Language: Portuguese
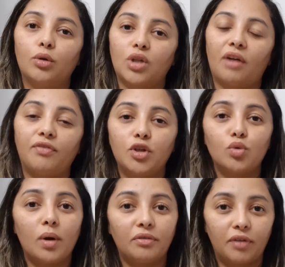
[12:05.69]
Eu já fiz
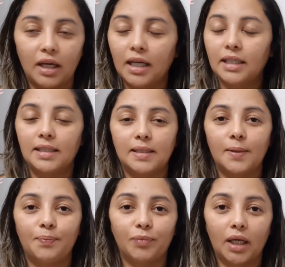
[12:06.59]
uma vez
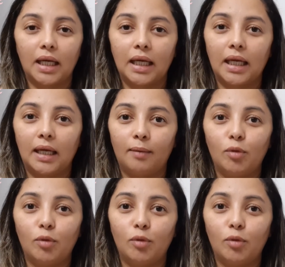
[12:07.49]
é,